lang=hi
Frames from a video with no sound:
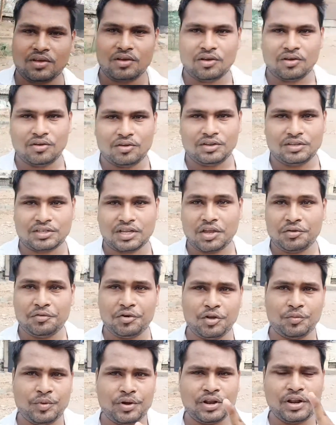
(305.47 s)
और इसका ही
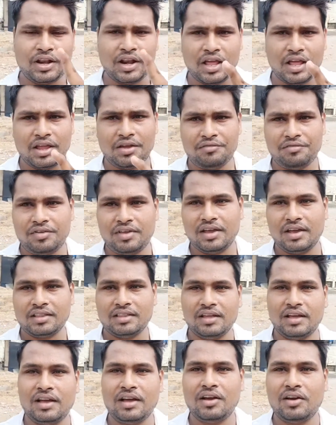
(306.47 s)
वीडियो मैंने लाइव किया
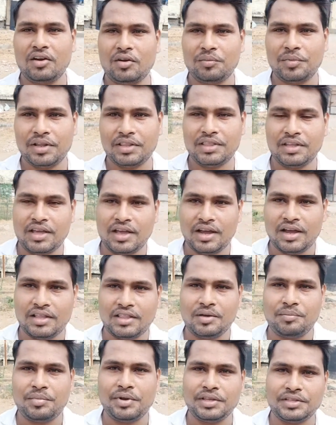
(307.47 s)
था और मैंने दिखाया
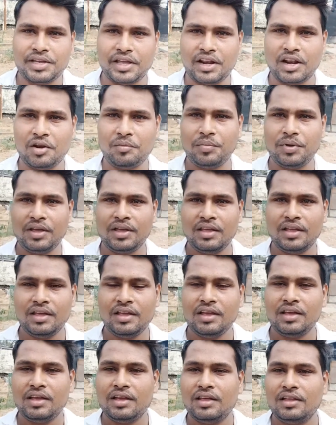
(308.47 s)
था अपने चैनल पे
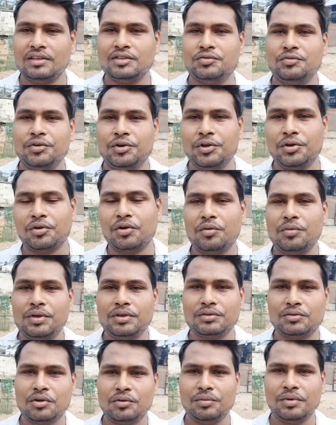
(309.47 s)
इस वीडियो को भी
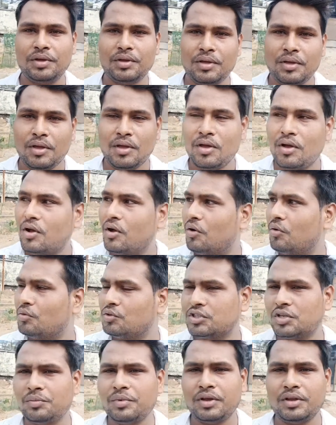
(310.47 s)
इसको भी और
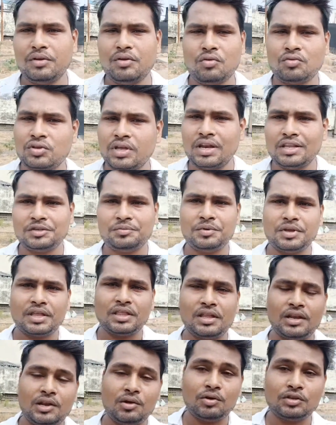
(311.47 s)
उस समय नुकसान इसमें
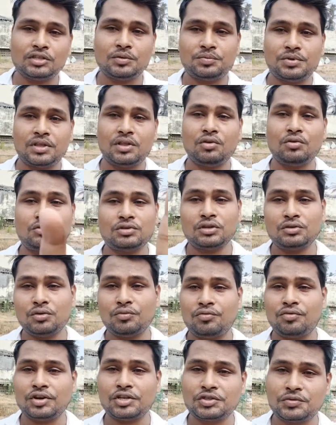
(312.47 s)
ज़्यादा नहीं हुआ सबसे ज़्यादा नुकसान जो
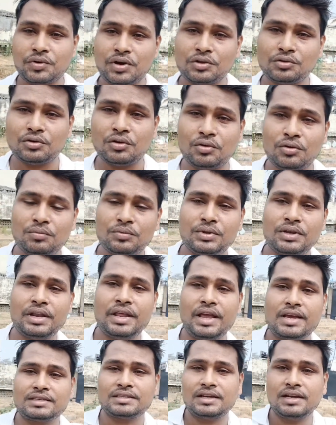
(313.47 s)
फर्स्ट वाला जो
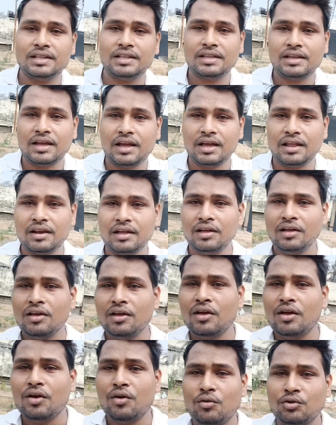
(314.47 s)
मैंने एक्सीडेंट दिखाया ना
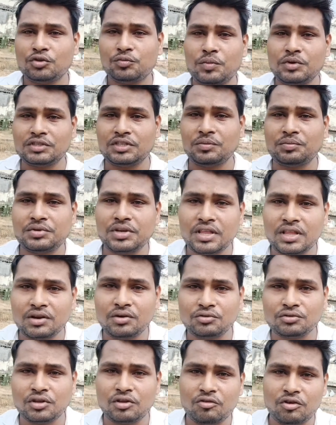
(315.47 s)
उसमें सबसे ज़्यादा
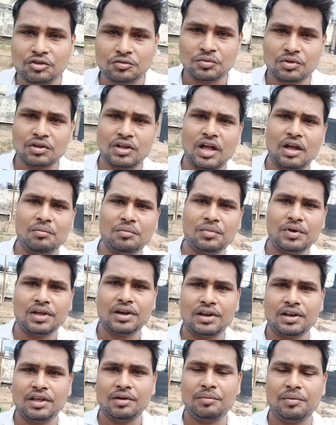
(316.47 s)
नुकसान हुआ इसमें तो काम कर
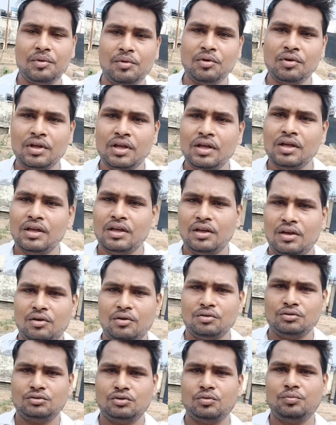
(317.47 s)
रहे हैं अभी लोग
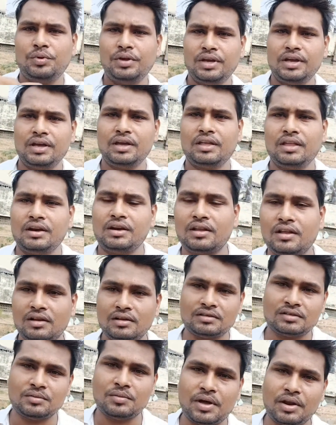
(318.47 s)
और जो भी है क्रिटिकल
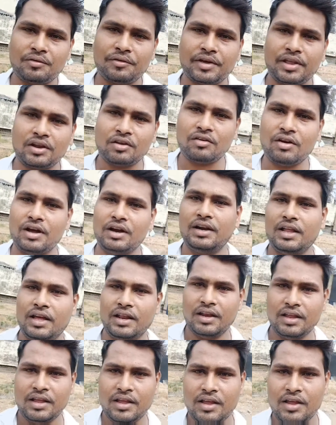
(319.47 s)
सामान वगैरह को हटा
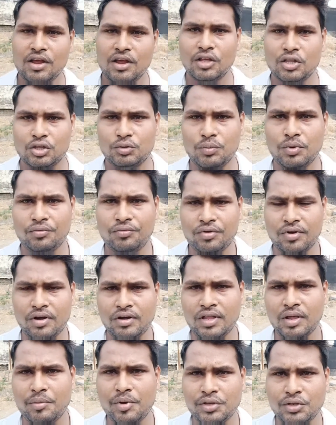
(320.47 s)
रहे तो मैं
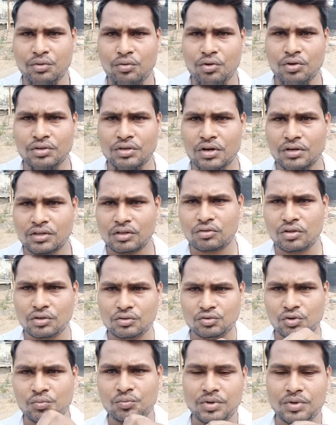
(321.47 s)
फ्रंट कैमरा से कोशिश करता था
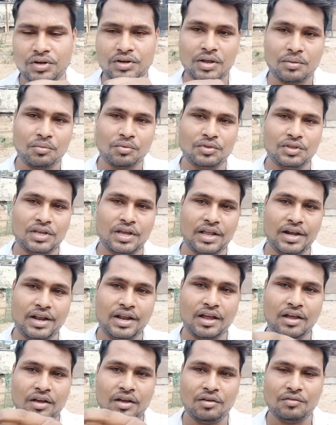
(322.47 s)
जूम करके आपको दिखाने
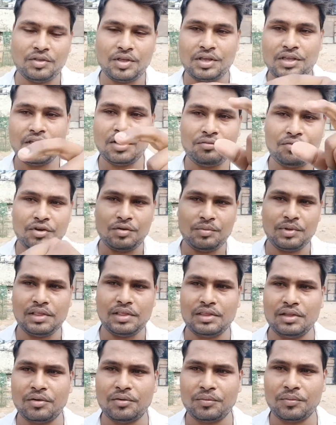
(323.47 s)
का देखिए फिर
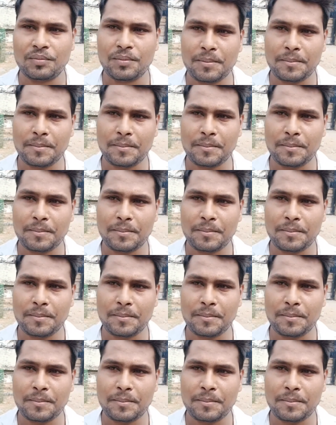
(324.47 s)
मिलता हूँ